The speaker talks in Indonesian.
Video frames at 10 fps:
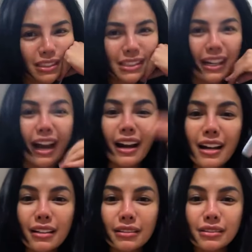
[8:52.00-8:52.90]

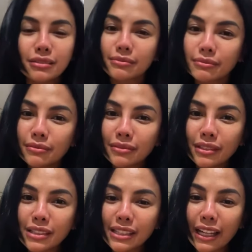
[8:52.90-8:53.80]
sekarang
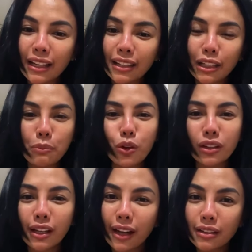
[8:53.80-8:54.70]
sih
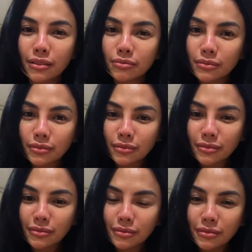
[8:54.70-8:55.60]
terbukti kan
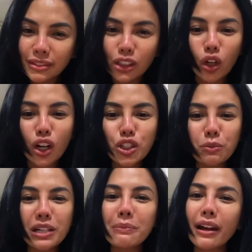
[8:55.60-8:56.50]
si Korlo
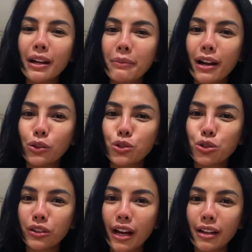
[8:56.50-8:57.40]
cuma dibayar 500
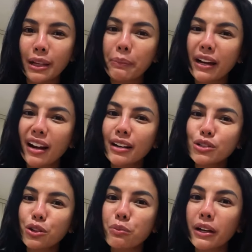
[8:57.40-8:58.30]
juta tapi kalian
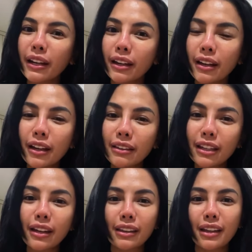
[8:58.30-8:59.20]
disuruh beli
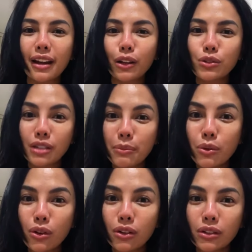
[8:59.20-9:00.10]
tiket 300
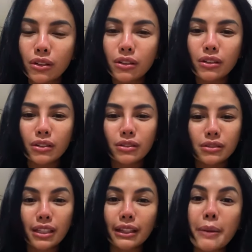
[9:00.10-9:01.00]
ribu
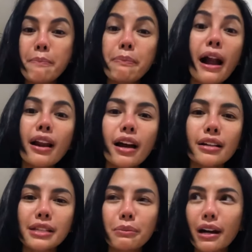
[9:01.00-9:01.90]
setimpal
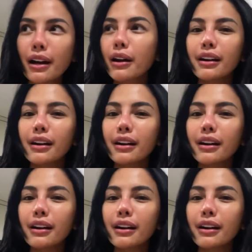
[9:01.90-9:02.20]
nggak sama